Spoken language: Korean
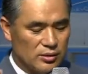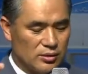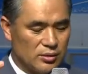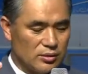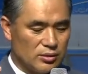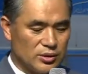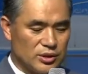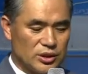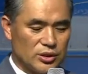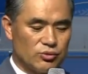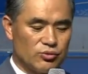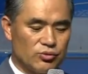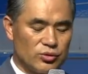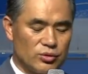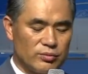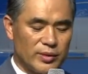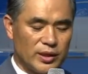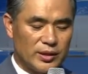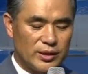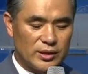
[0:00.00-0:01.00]
어,
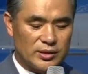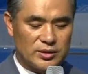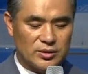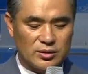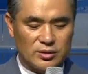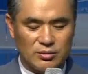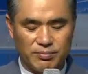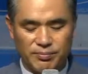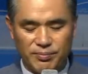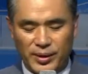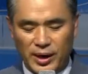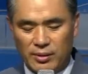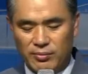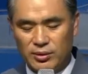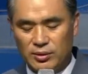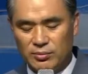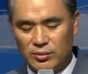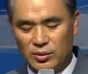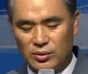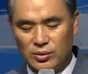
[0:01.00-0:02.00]
친구를 만나서
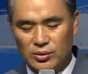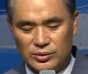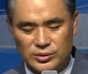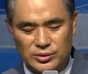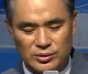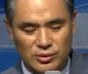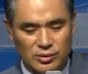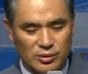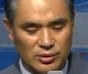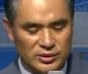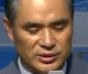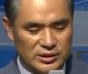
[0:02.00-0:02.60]
밥을 먹어서